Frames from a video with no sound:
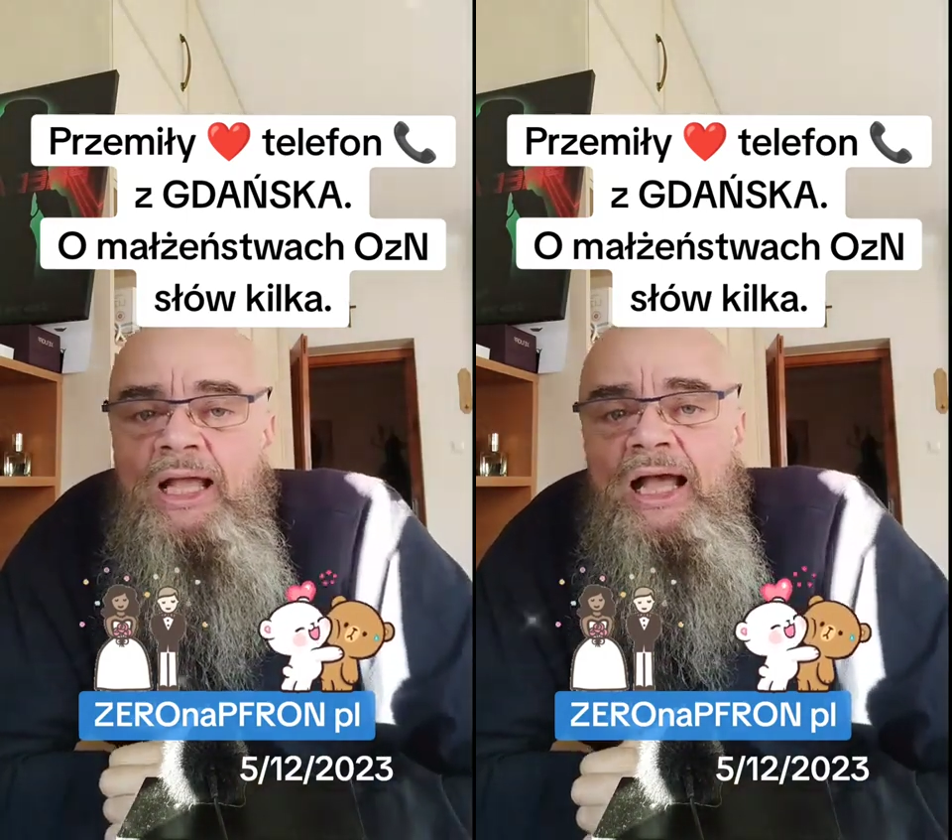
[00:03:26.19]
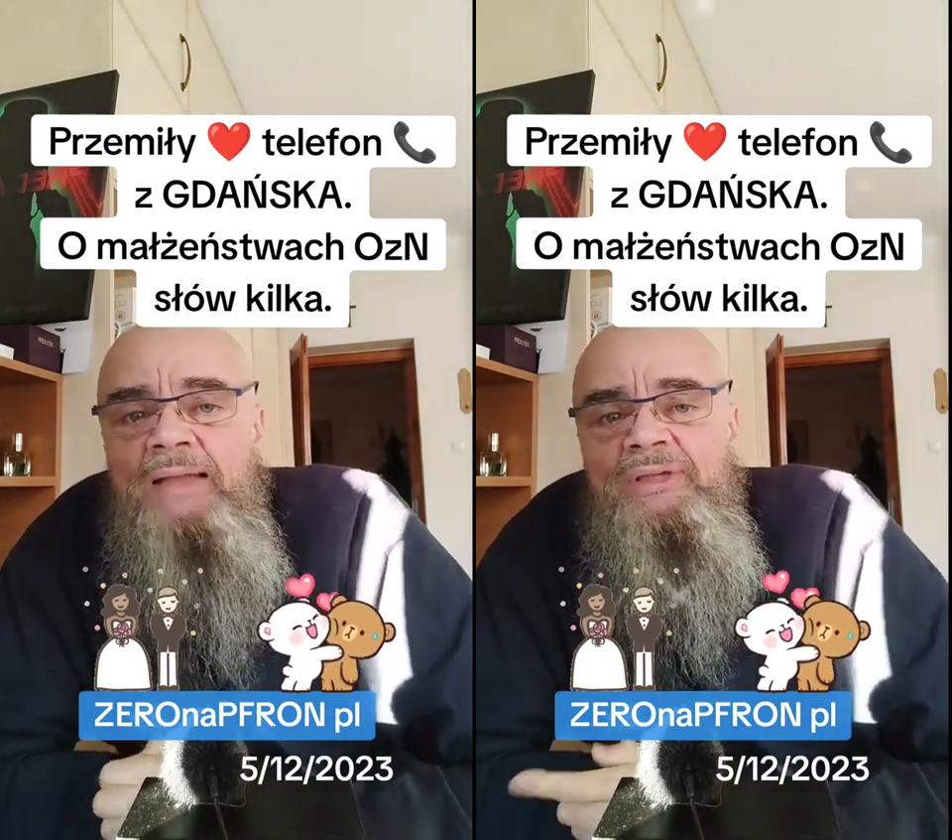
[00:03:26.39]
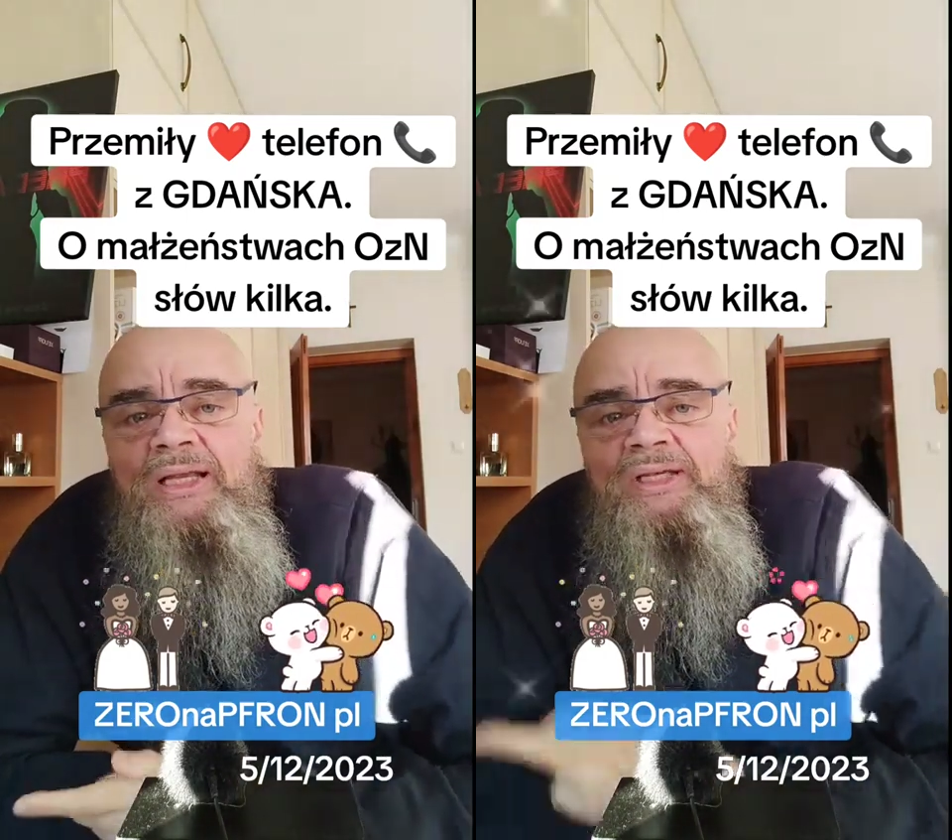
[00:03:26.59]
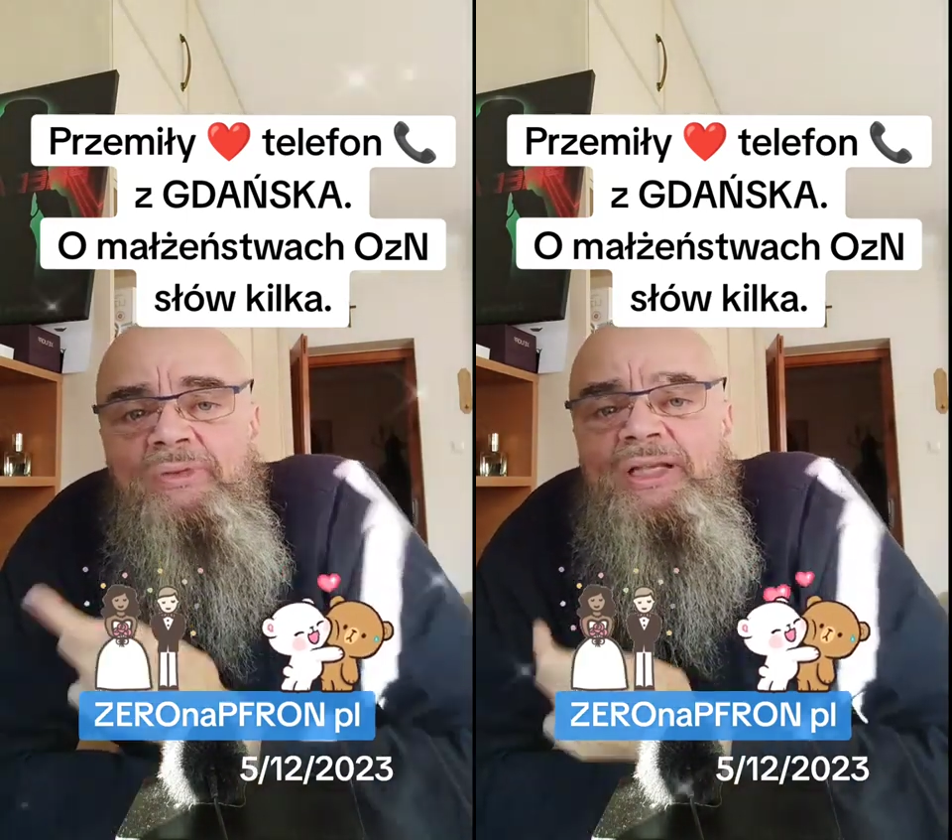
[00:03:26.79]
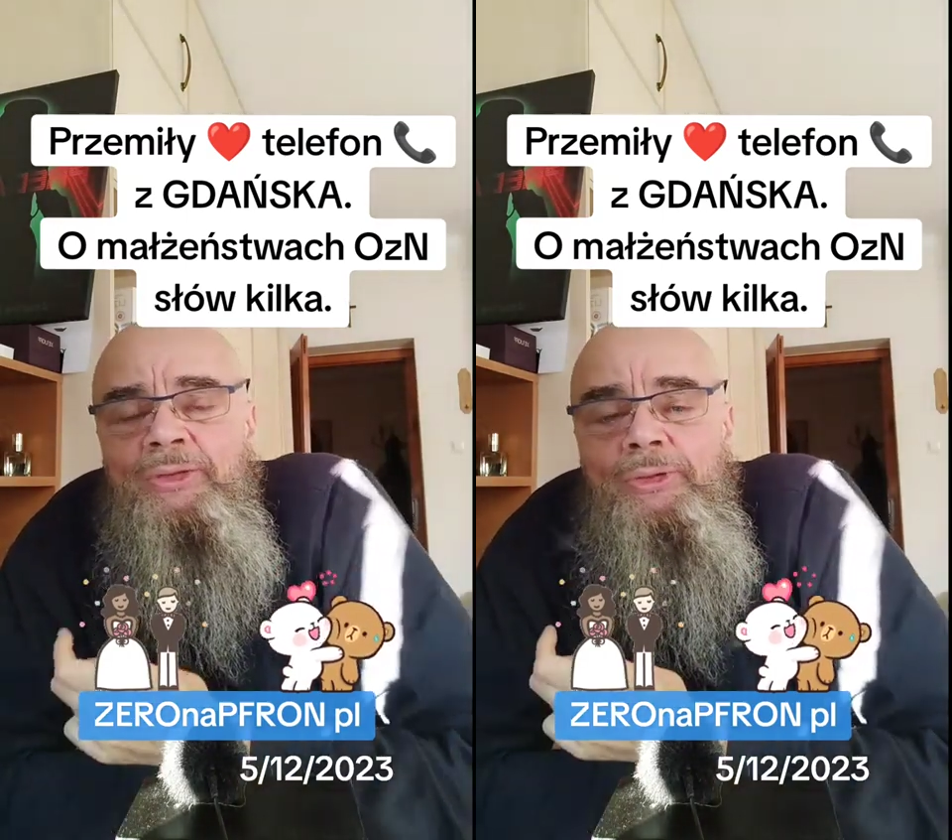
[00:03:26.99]
A im
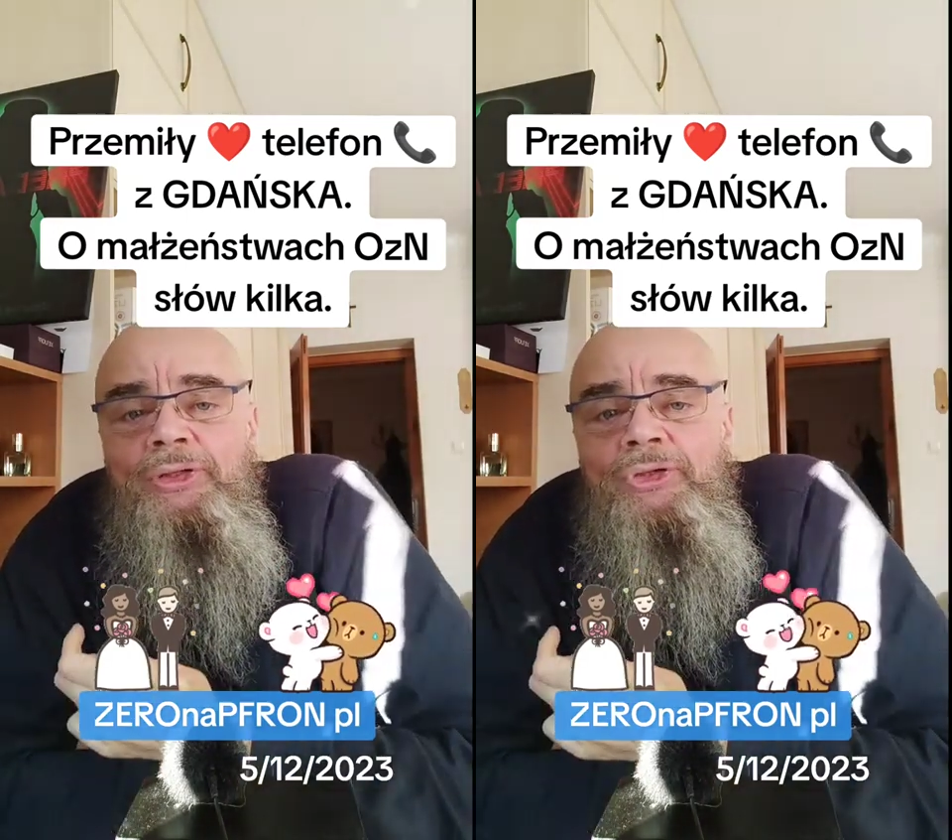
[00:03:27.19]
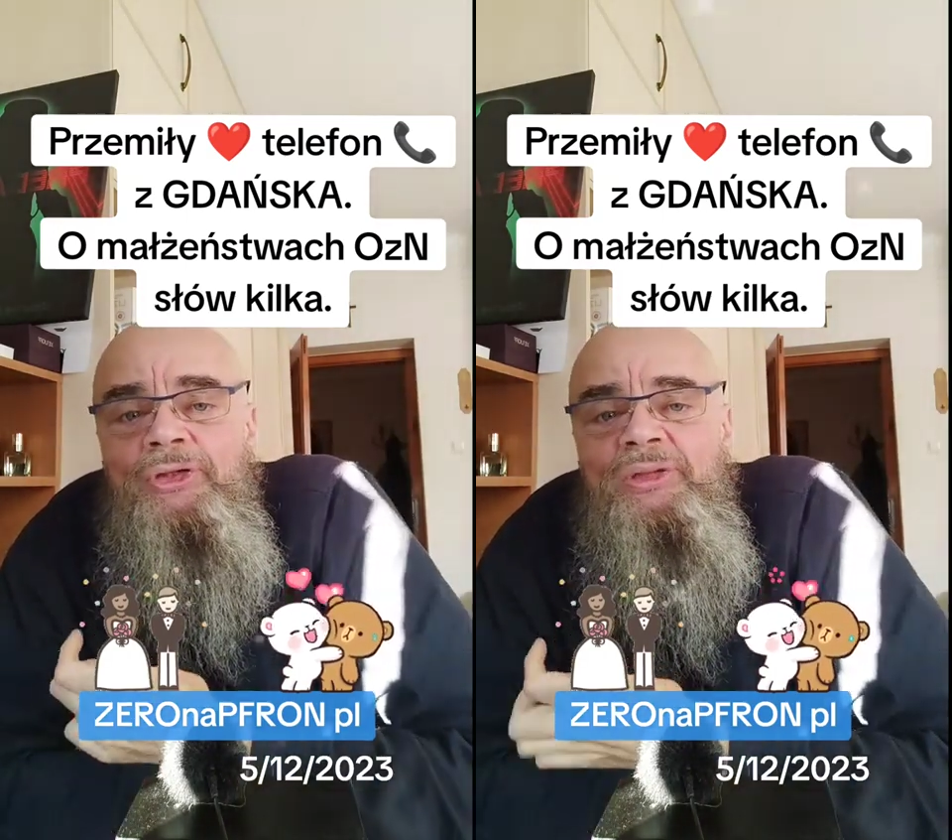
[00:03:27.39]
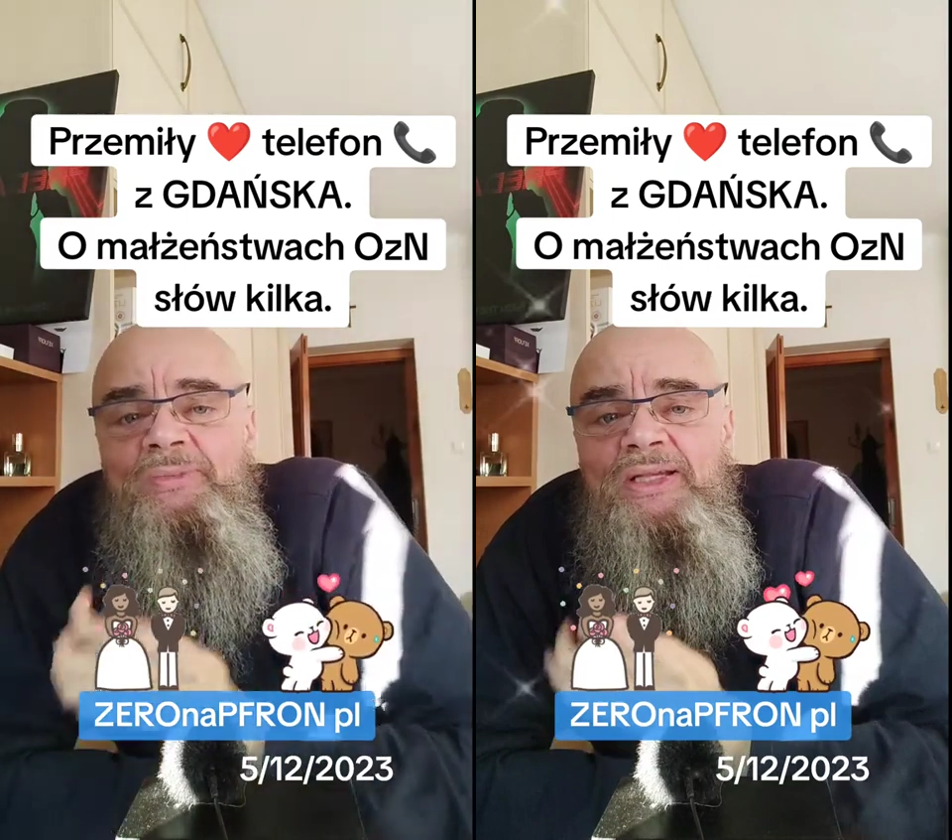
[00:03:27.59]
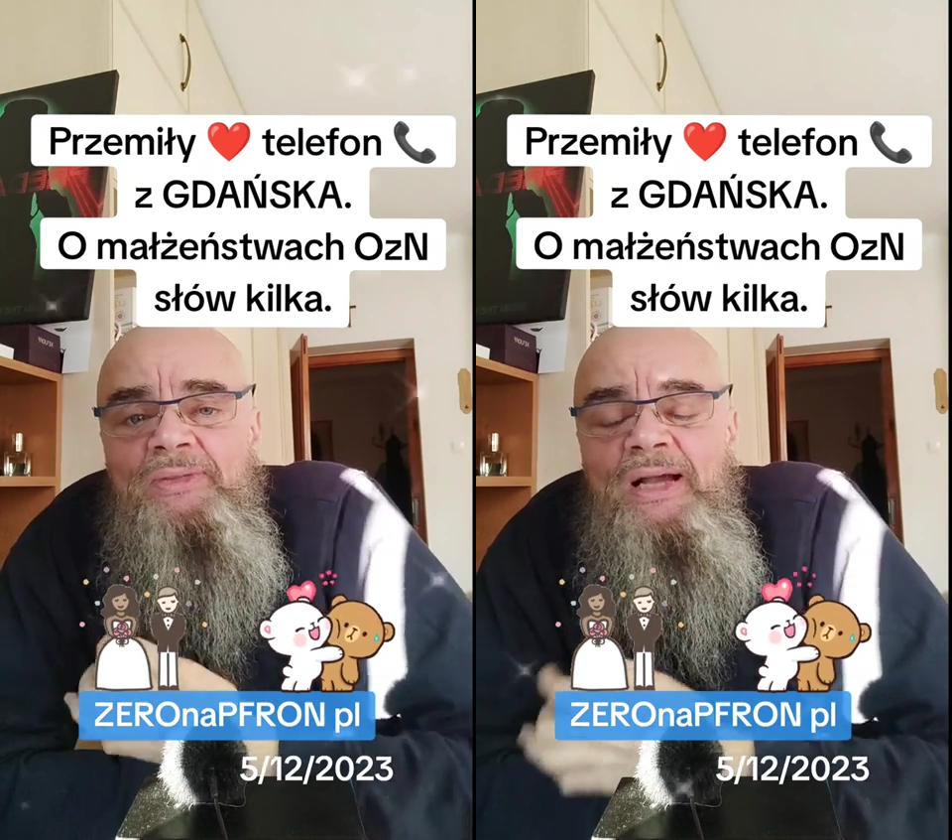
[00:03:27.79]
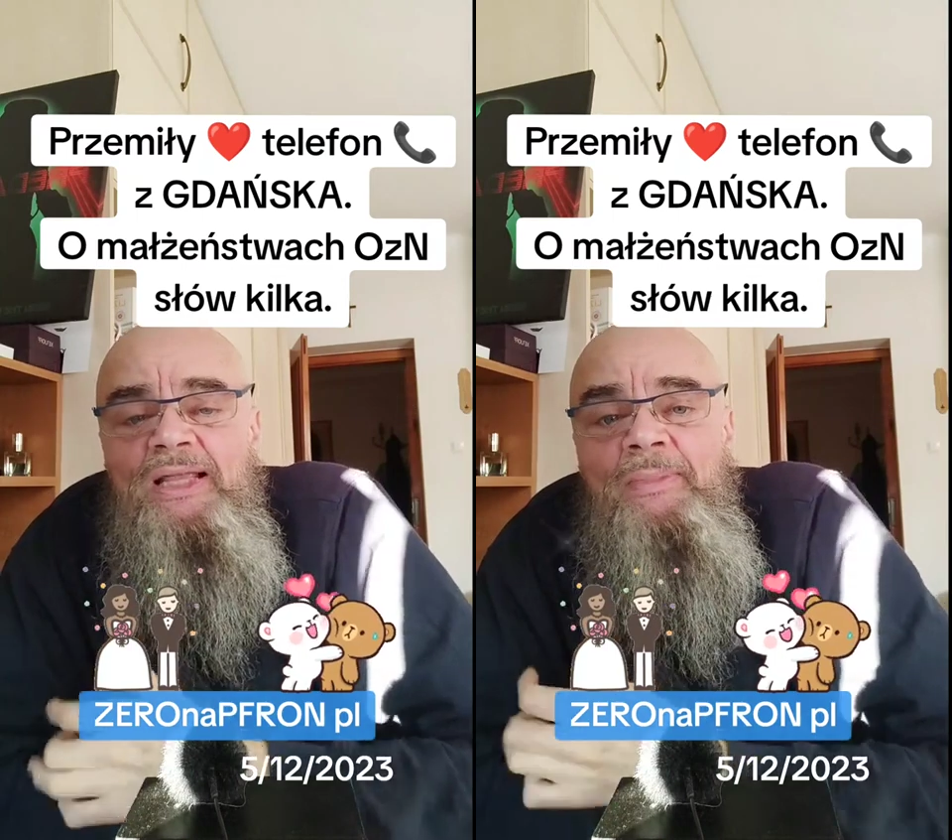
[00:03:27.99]
zależało zatrudnić osobę z
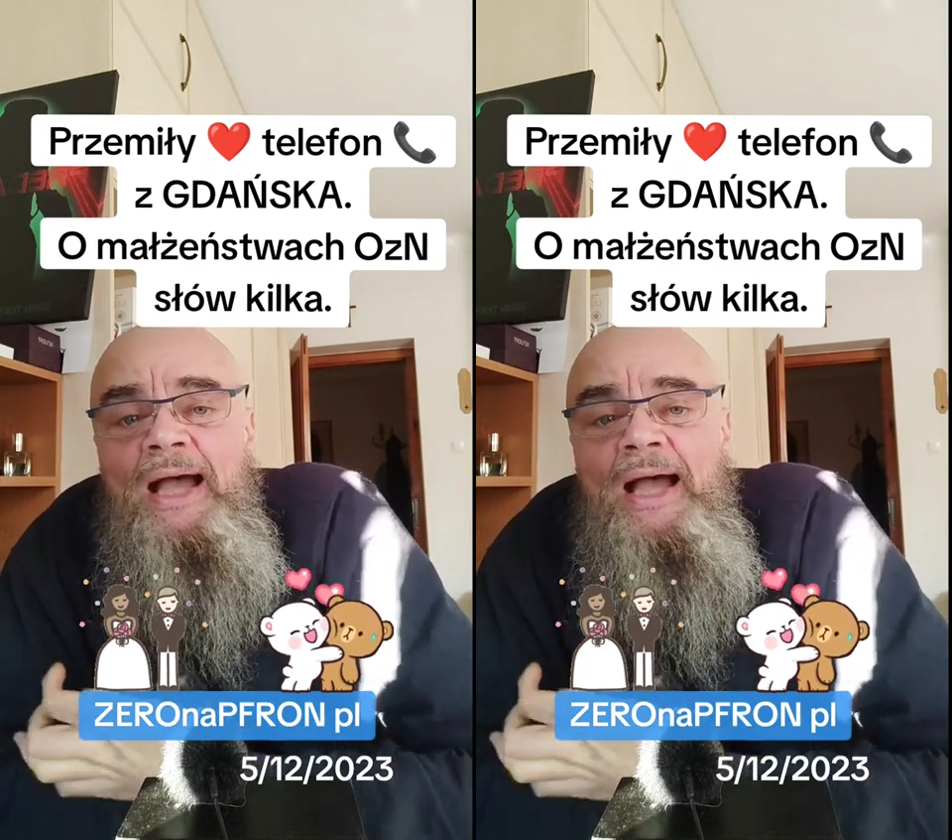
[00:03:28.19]
maksymalnym,